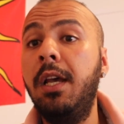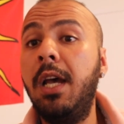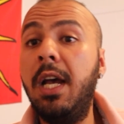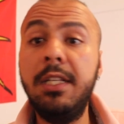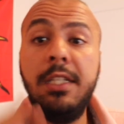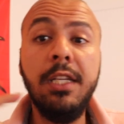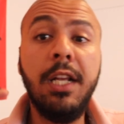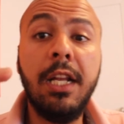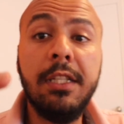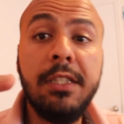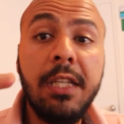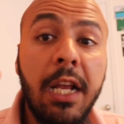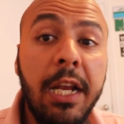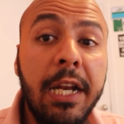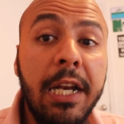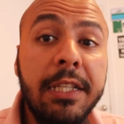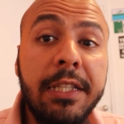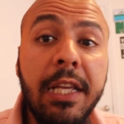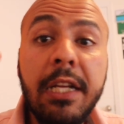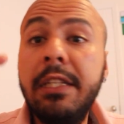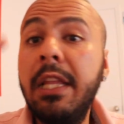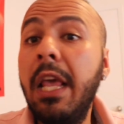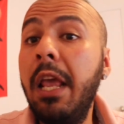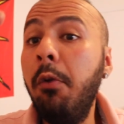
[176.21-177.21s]
هادي راه الا
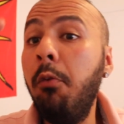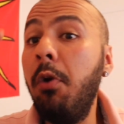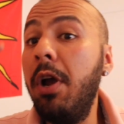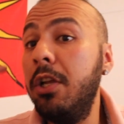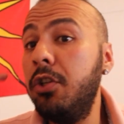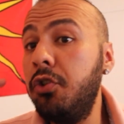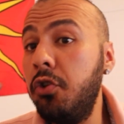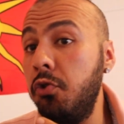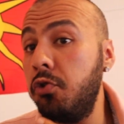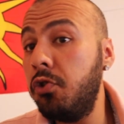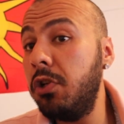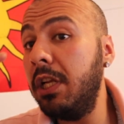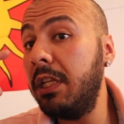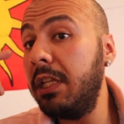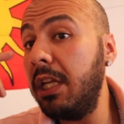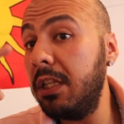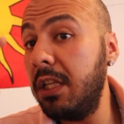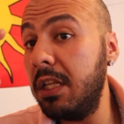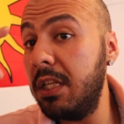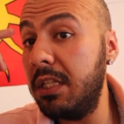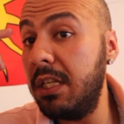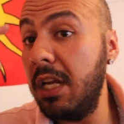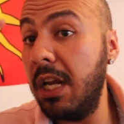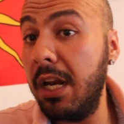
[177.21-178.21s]
درتها واحد جوج ولا
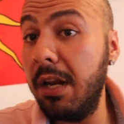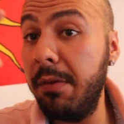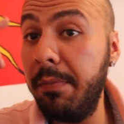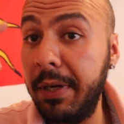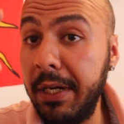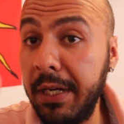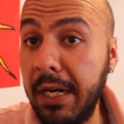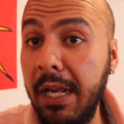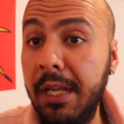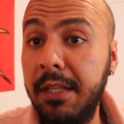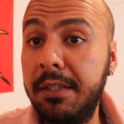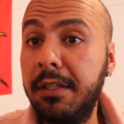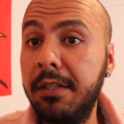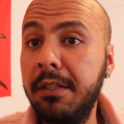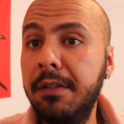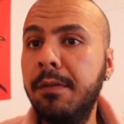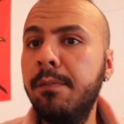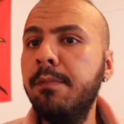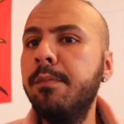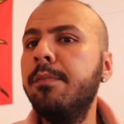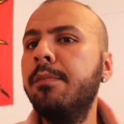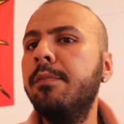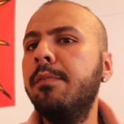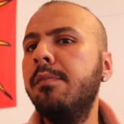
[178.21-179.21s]
ثلاثه ديال المرات
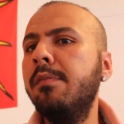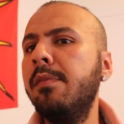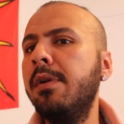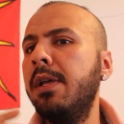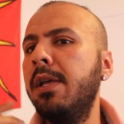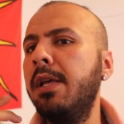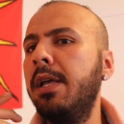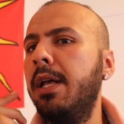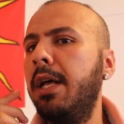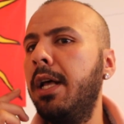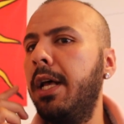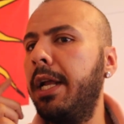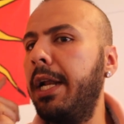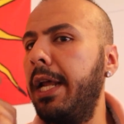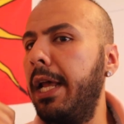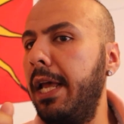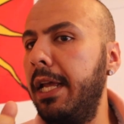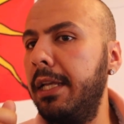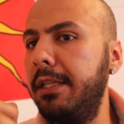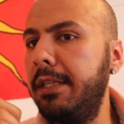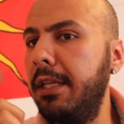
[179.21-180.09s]
راه